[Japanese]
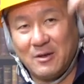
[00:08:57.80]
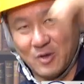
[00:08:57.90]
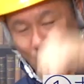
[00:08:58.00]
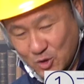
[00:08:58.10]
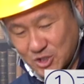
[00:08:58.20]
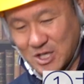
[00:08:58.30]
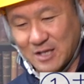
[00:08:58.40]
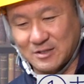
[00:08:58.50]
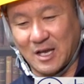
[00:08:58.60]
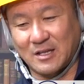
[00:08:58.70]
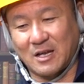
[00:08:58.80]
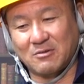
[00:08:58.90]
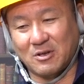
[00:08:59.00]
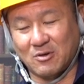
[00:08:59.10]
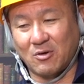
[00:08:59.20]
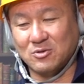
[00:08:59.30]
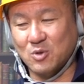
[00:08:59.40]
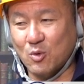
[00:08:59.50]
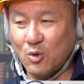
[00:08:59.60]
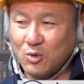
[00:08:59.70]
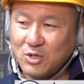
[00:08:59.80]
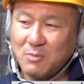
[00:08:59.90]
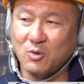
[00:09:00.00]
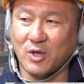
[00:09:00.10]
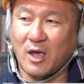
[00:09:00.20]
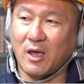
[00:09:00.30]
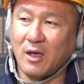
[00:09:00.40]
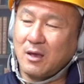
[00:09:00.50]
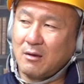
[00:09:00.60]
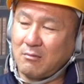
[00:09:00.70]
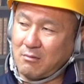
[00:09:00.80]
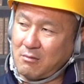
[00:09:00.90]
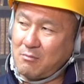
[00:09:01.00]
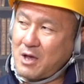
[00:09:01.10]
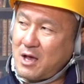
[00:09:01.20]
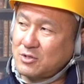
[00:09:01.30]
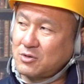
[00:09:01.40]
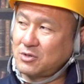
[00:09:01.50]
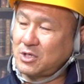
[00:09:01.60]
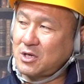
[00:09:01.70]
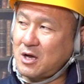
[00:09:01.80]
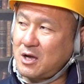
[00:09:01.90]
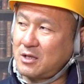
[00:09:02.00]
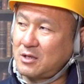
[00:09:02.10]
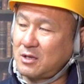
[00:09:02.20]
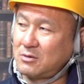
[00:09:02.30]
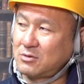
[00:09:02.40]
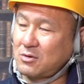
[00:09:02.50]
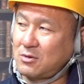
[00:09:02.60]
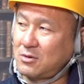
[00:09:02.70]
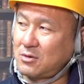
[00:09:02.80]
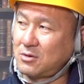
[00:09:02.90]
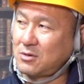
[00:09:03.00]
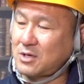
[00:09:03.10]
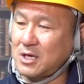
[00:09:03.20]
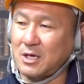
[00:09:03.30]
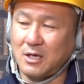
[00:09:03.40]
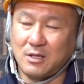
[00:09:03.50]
4次団体になるけど、そこでもね、うん、まあ、職人抱えてるところ、抱え